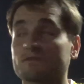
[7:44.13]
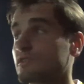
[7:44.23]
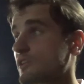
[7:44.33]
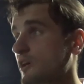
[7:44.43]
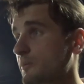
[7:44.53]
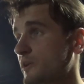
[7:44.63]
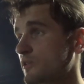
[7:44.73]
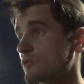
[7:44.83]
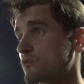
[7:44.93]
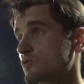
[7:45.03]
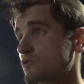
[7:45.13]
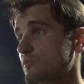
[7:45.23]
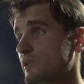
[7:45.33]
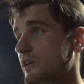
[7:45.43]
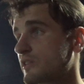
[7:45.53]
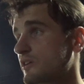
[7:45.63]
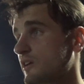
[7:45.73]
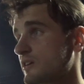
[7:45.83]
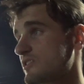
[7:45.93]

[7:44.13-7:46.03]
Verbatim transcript: На торпеды тоже очень приятная игра.